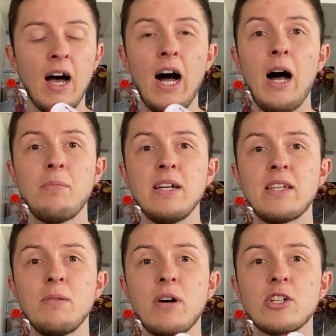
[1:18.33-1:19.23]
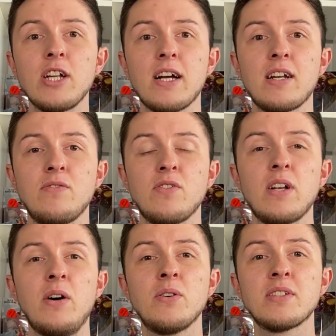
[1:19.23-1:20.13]
Aber ich gehe mal stark davon
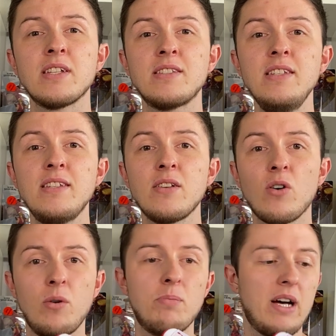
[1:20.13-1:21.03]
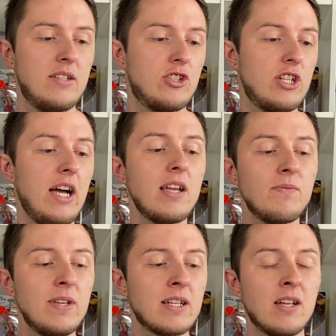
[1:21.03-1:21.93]
aus, dass dieser noch im Preis steigen
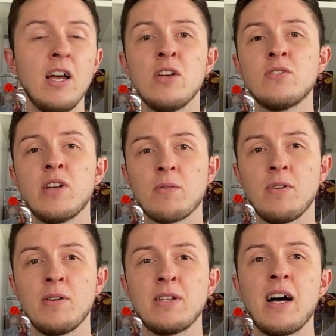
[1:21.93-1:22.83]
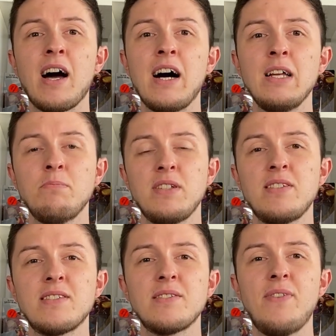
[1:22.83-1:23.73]
wird. So sag mal nach ein
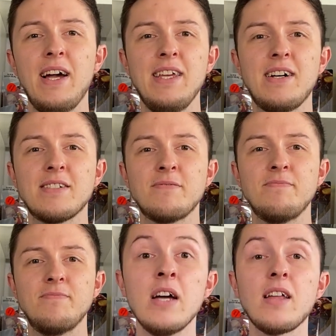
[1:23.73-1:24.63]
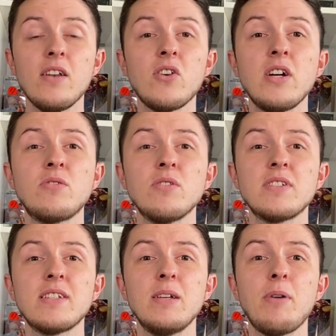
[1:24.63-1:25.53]
bis zwei Jahren. Dann noch ein
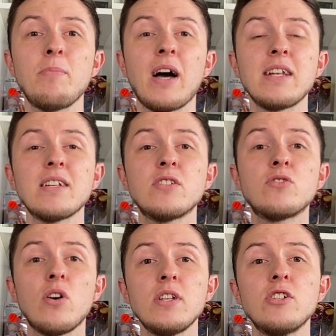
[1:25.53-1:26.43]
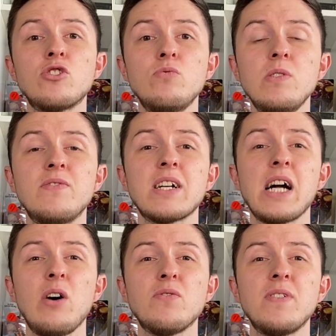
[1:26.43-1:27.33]
kurzer Tipp am Rande. Solche Schuhe
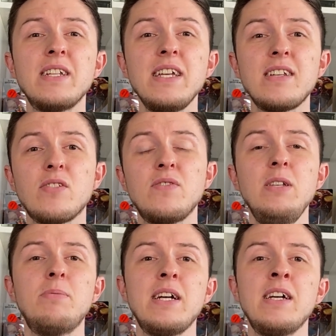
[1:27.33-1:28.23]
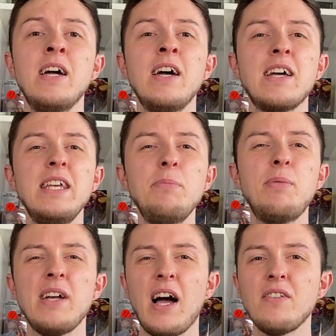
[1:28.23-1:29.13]
verkauft man nicht auf Ebay, da
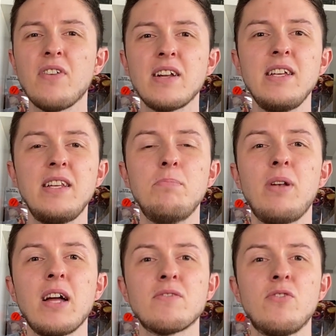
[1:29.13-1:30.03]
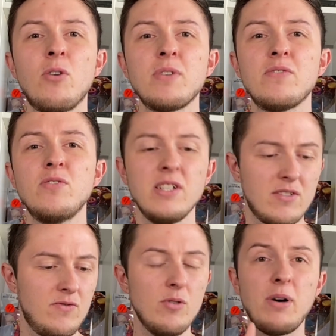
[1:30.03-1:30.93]
Ebay einfach nicht die Plattform dafür ist,
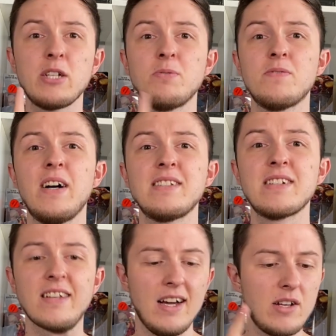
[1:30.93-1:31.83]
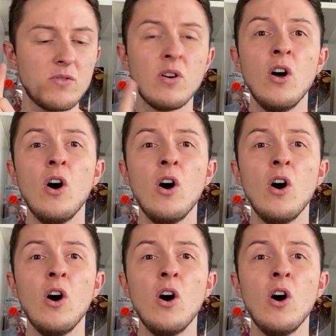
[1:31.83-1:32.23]
für beispielsweise Kleidung